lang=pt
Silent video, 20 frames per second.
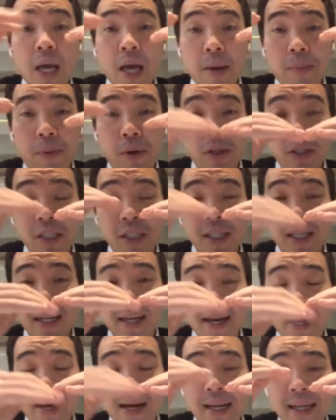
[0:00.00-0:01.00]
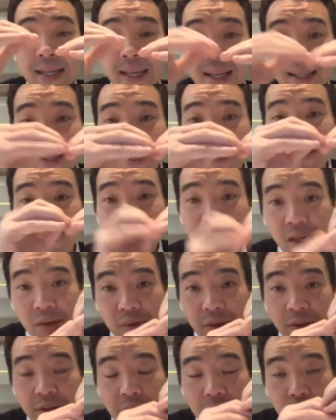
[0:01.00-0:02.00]
pode gerar ali a tensão
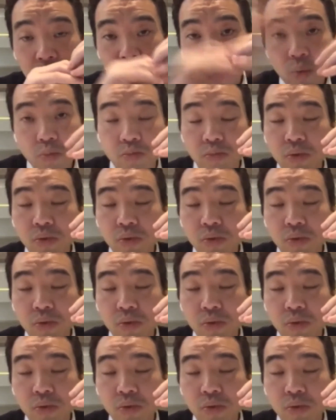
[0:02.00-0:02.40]
e tum,